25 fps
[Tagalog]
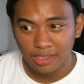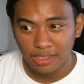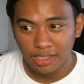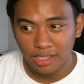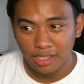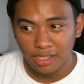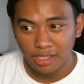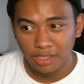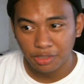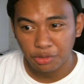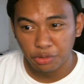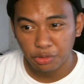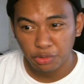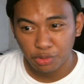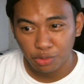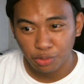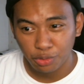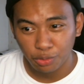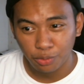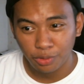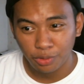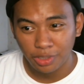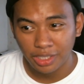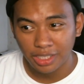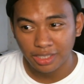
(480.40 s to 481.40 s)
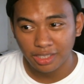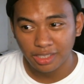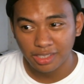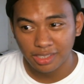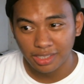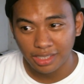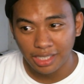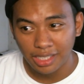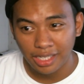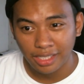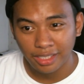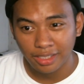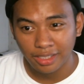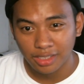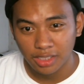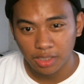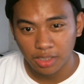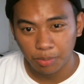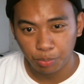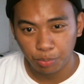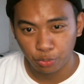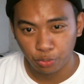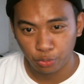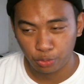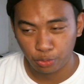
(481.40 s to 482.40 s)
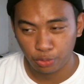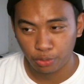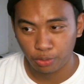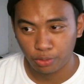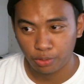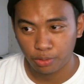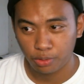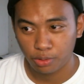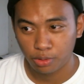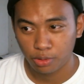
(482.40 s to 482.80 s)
na yung sulat is galing sa puso.